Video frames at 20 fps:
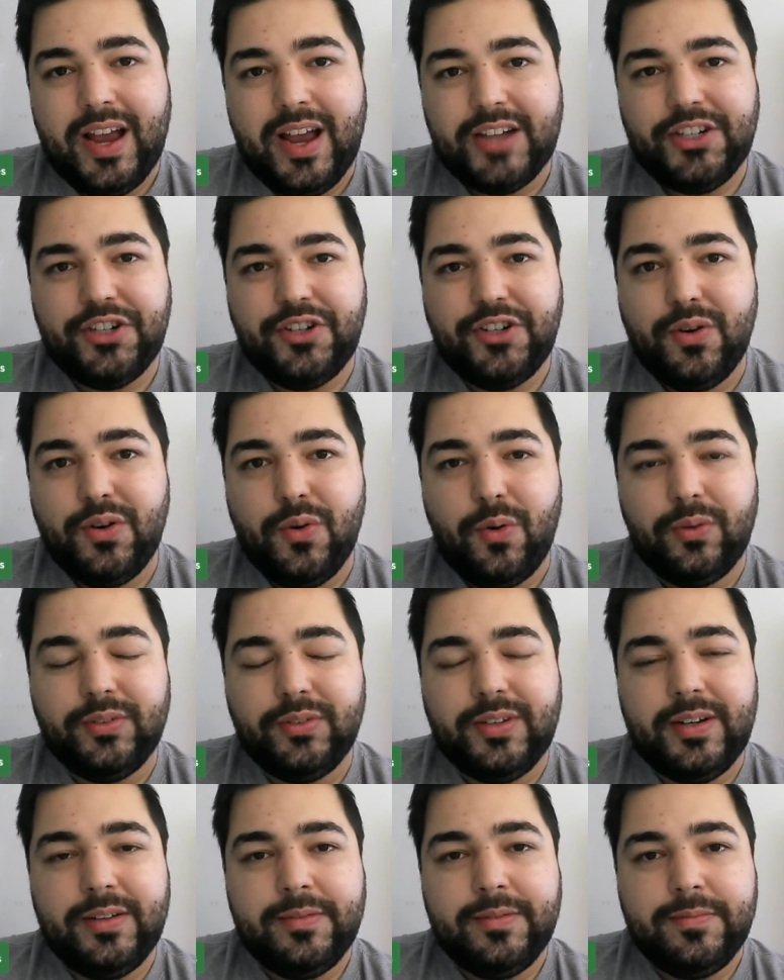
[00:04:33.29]
a gente
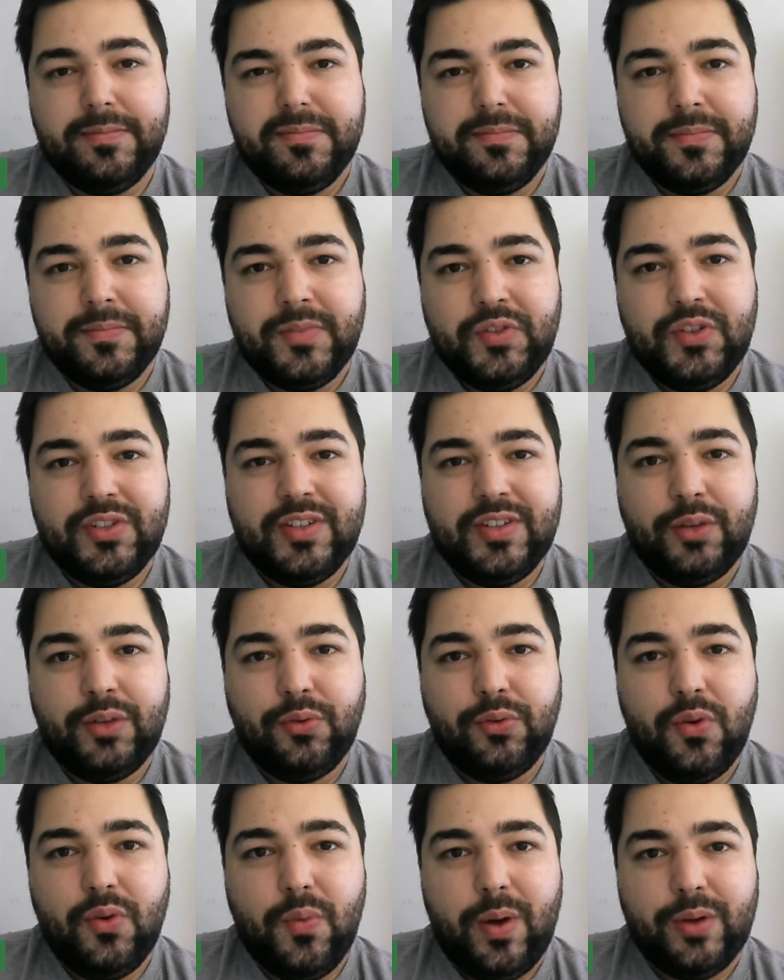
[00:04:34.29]
encontra
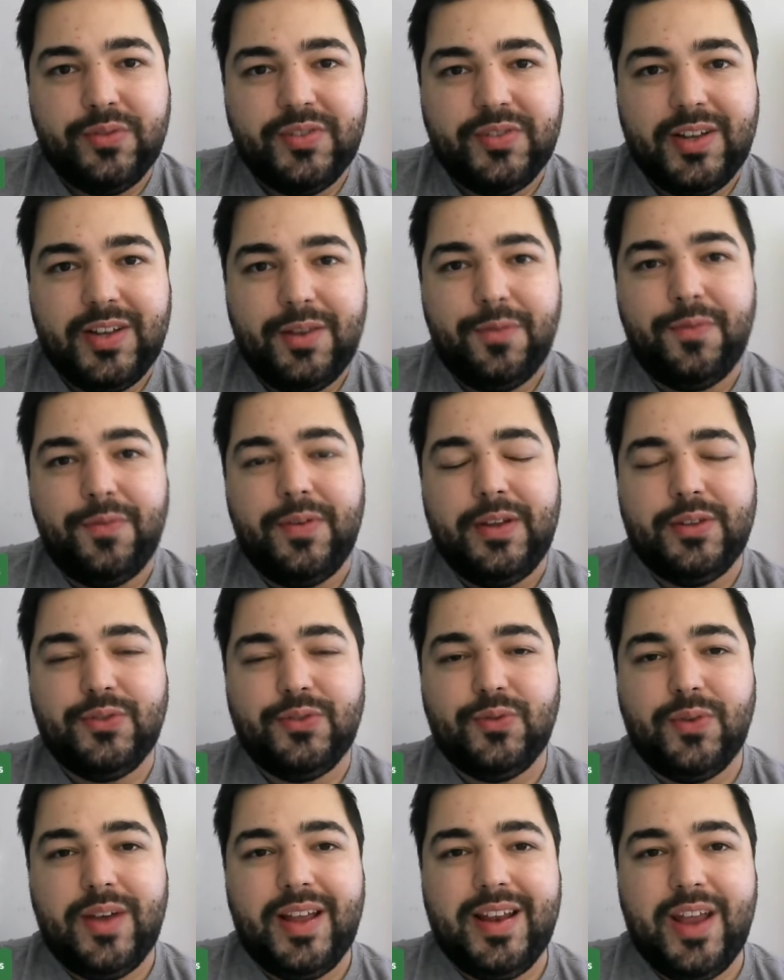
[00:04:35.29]
dizendo que o
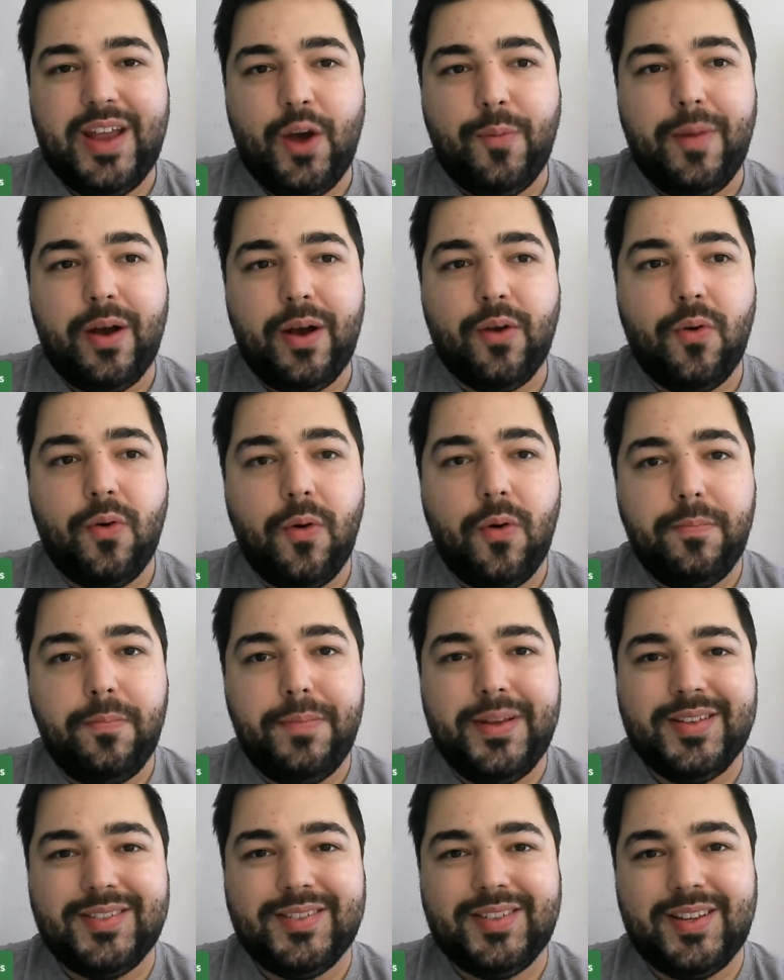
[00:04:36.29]
auto-sacrifício ele é uma
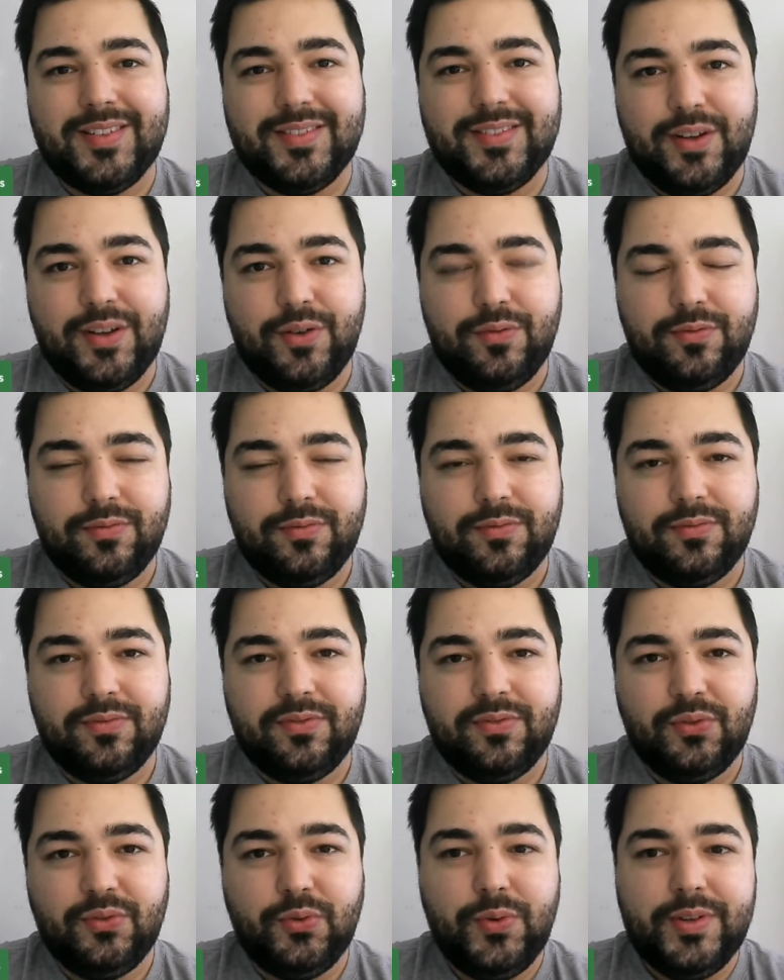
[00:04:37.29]
compensação
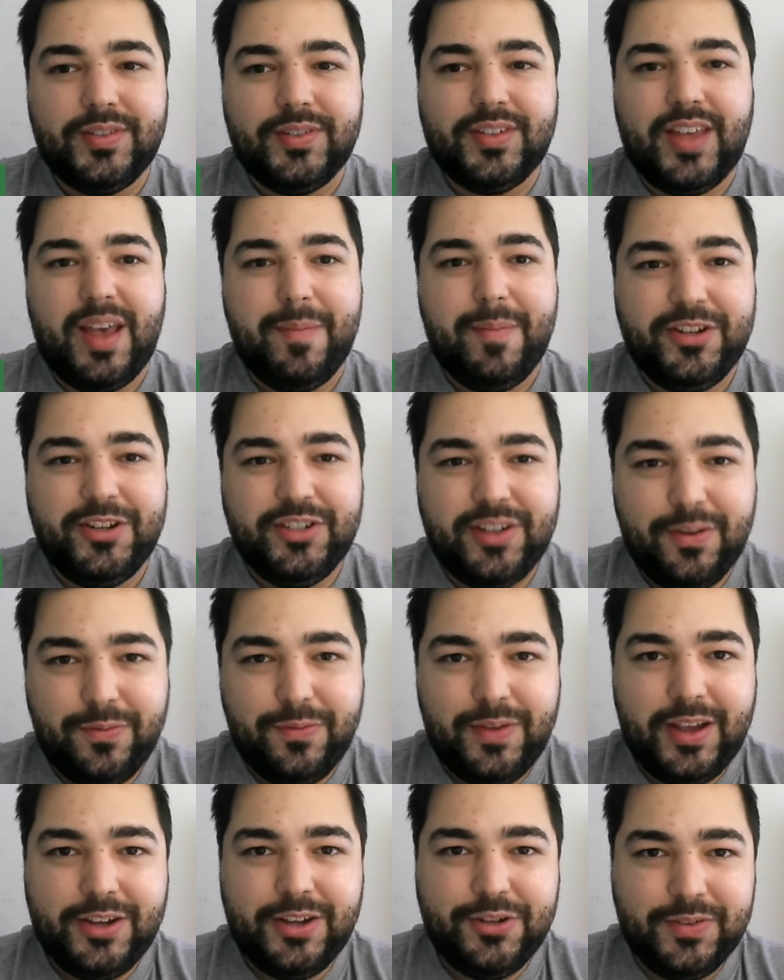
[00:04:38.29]
do esquema de
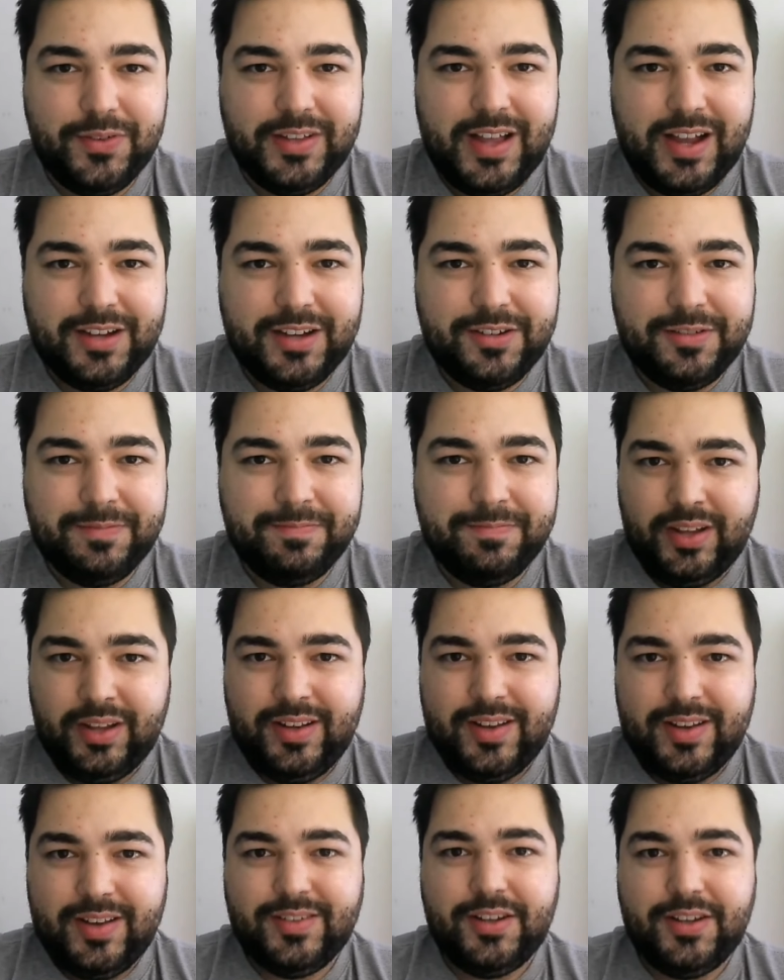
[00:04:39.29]
defectividade. Olha que
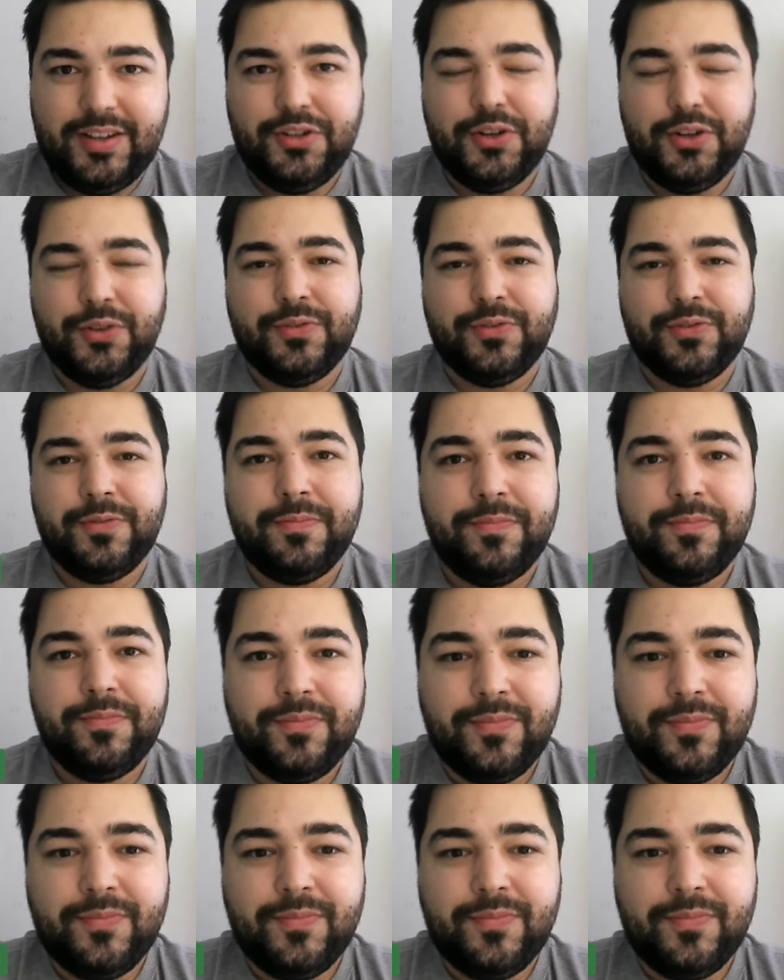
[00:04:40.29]
interessante isso.